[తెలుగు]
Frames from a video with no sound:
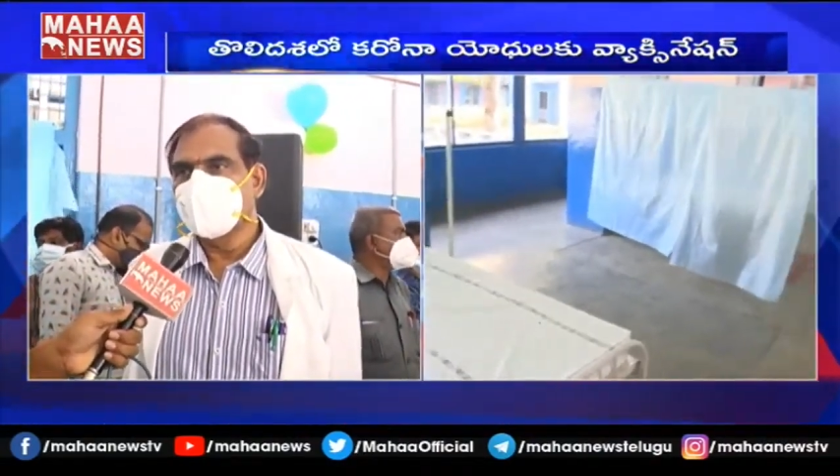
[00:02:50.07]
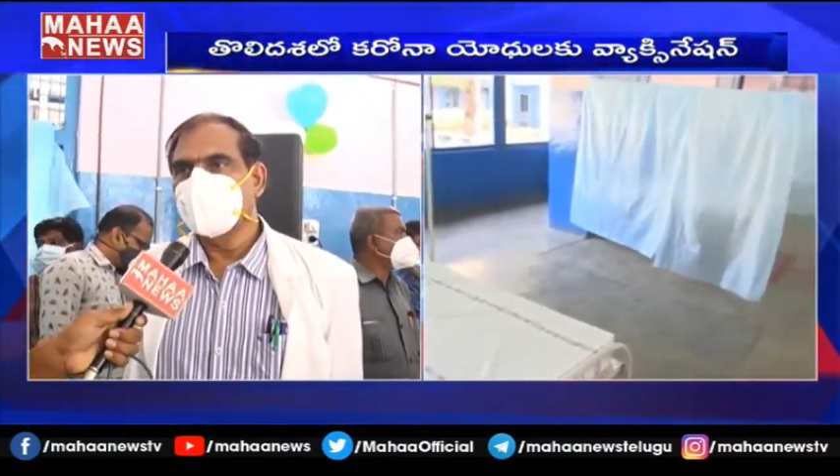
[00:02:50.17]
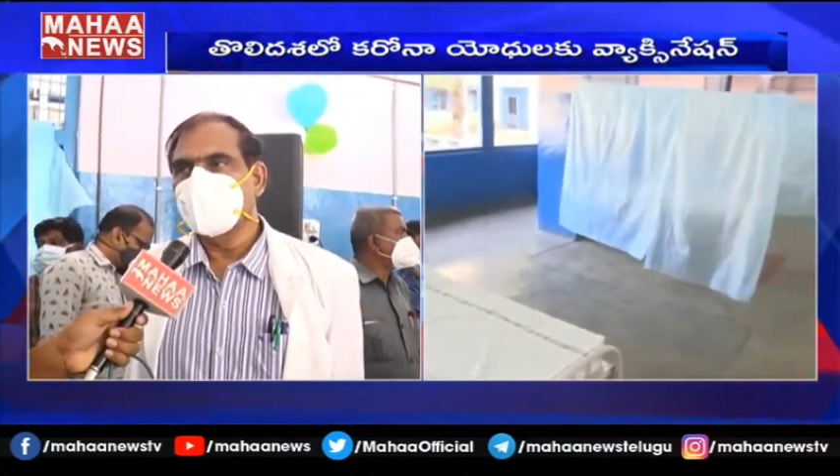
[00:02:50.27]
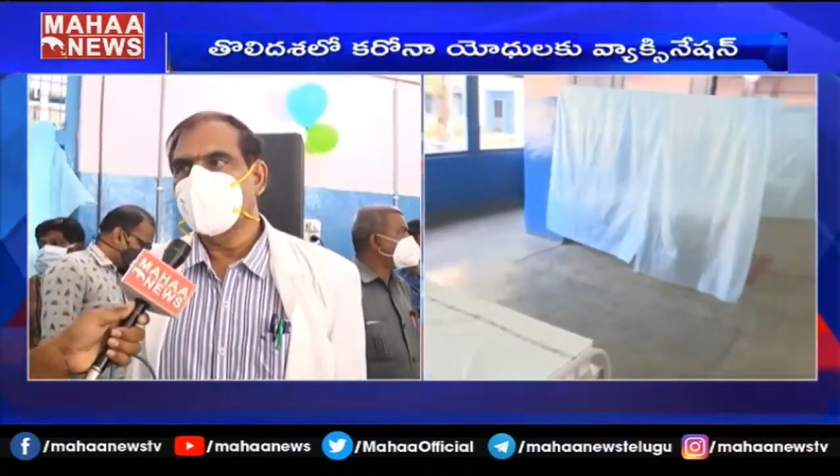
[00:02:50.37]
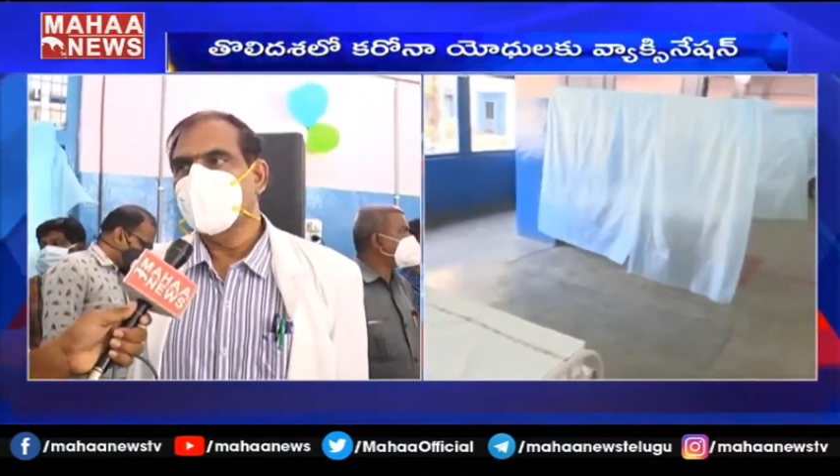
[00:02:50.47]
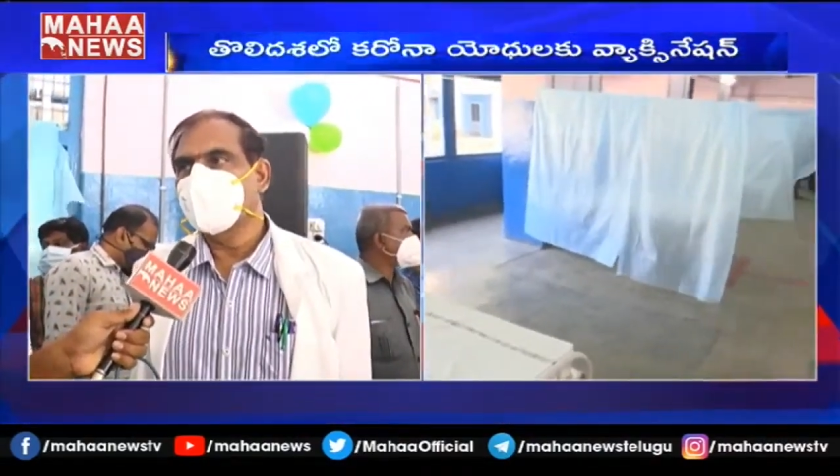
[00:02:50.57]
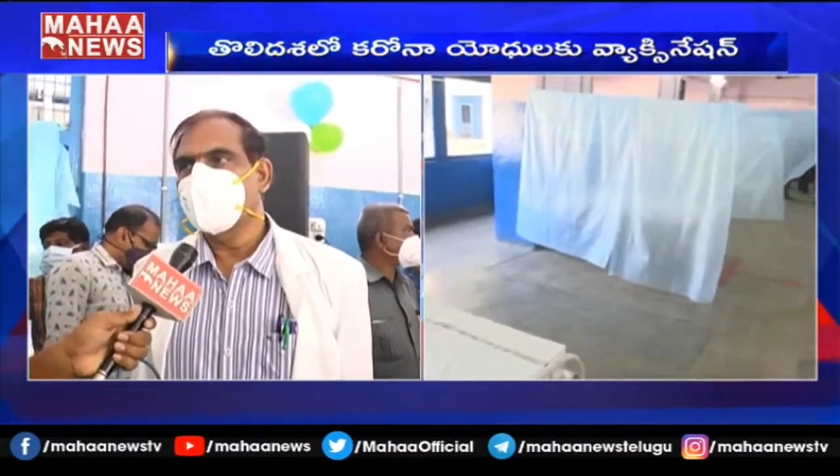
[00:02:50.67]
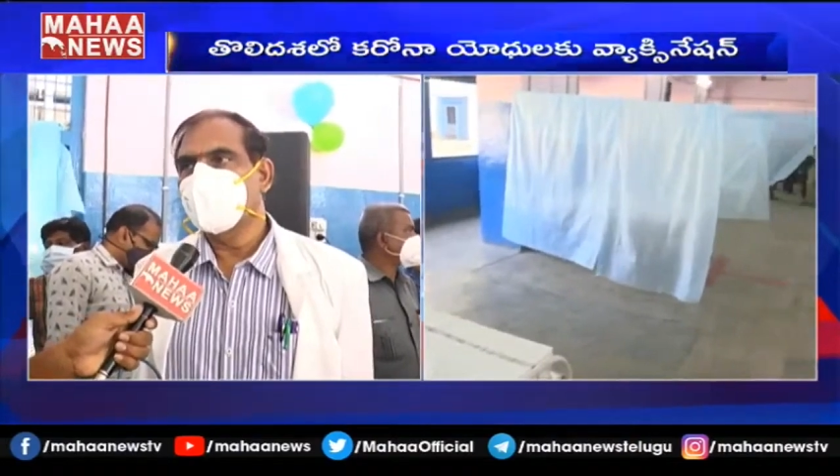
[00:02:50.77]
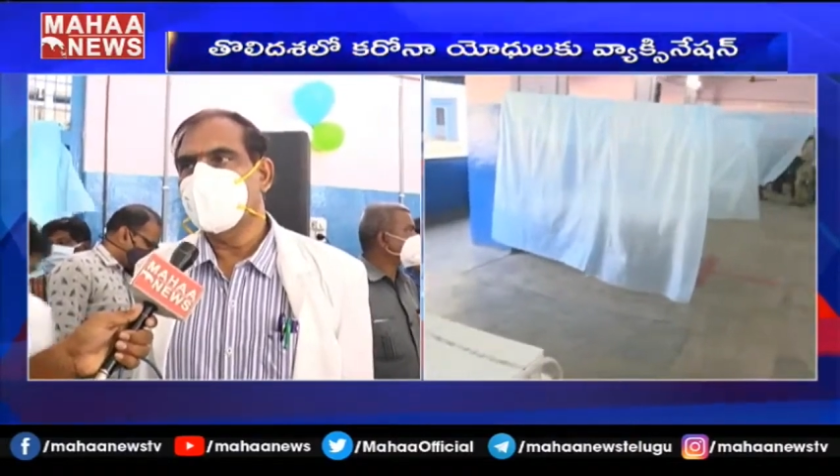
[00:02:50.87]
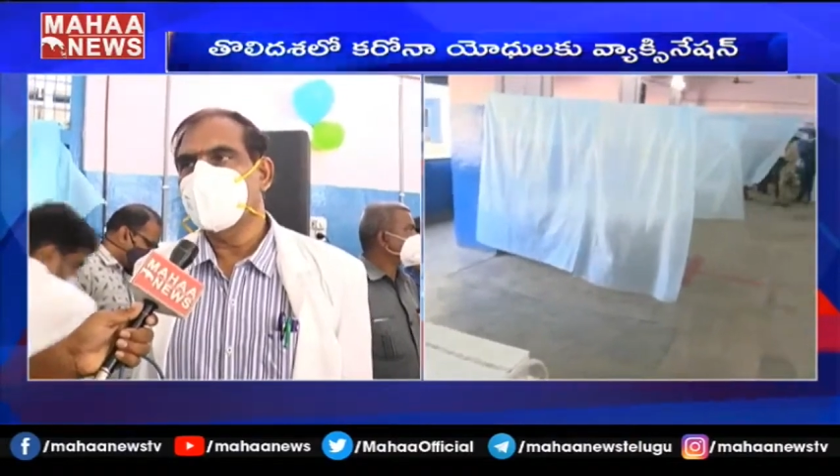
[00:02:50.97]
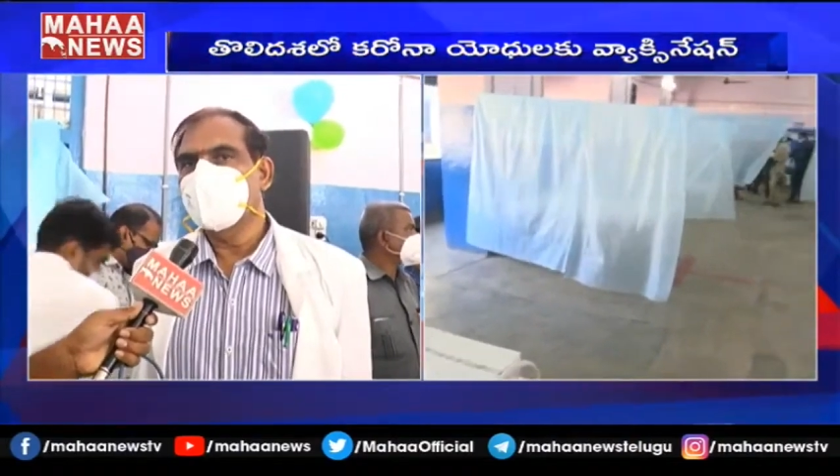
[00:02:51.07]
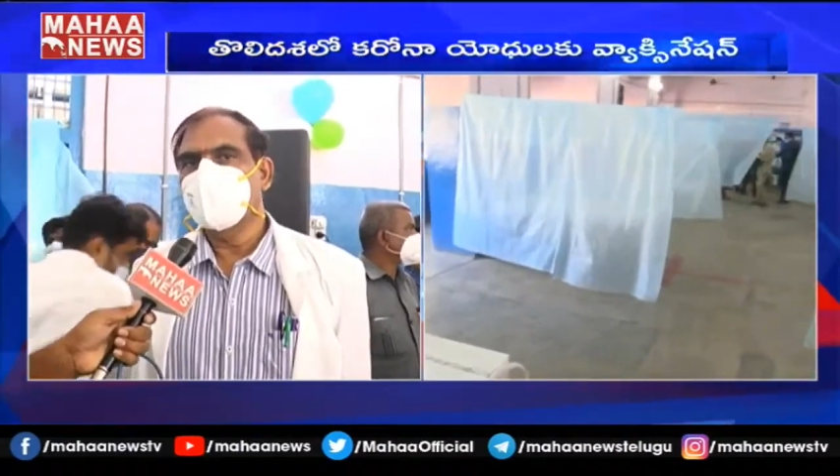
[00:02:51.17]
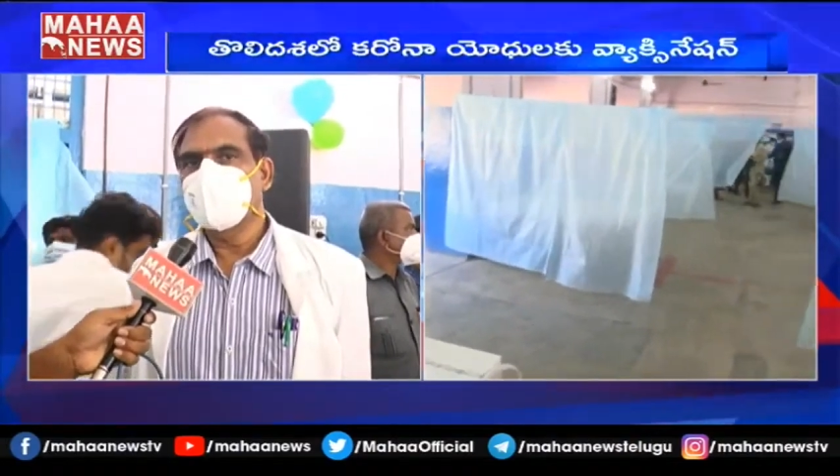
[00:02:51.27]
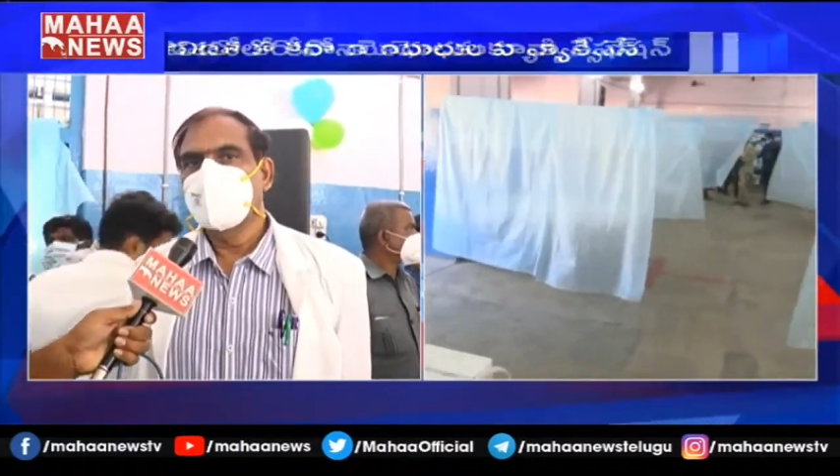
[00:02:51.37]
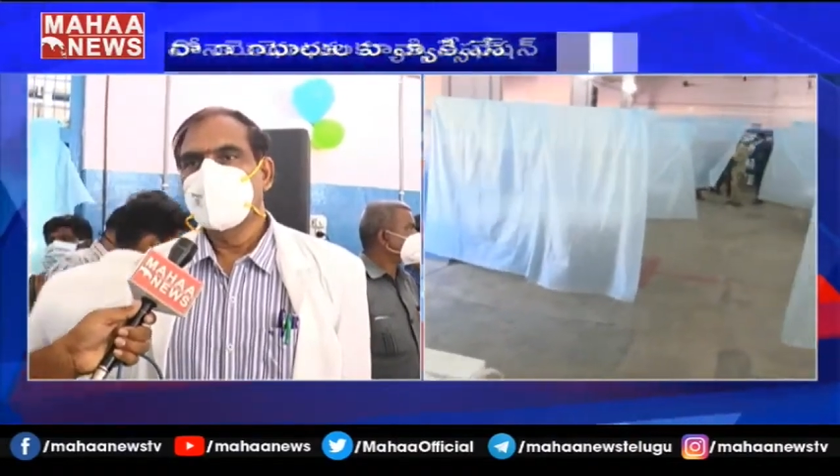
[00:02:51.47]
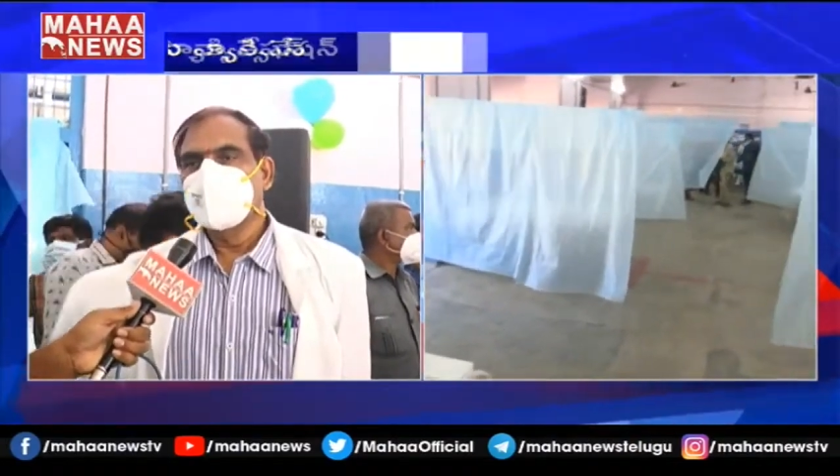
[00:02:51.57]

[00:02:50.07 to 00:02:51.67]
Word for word: గర్భవతులకు మరియు